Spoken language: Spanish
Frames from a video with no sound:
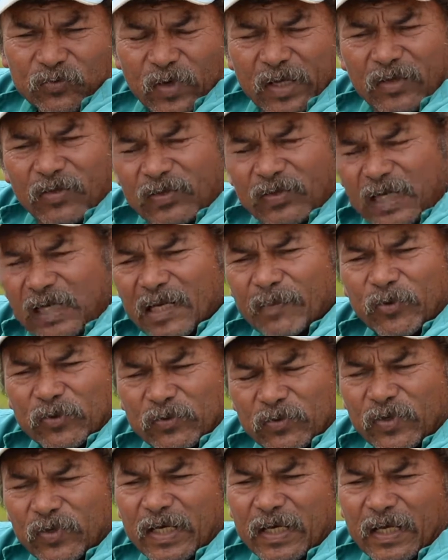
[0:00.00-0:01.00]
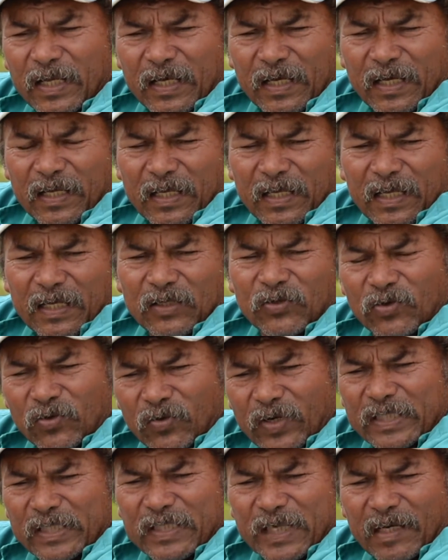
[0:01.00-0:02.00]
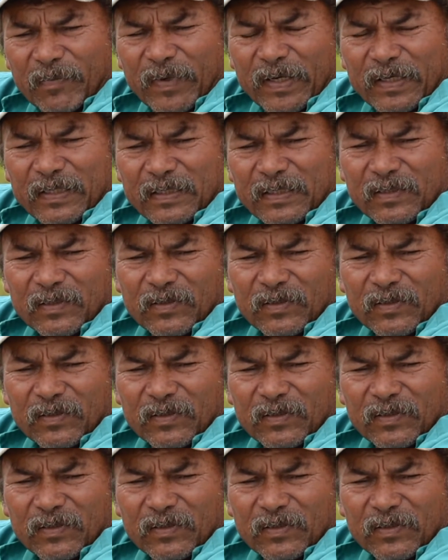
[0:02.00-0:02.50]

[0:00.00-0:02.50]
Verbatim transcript: Cuando está la postura de la tortuga charapa,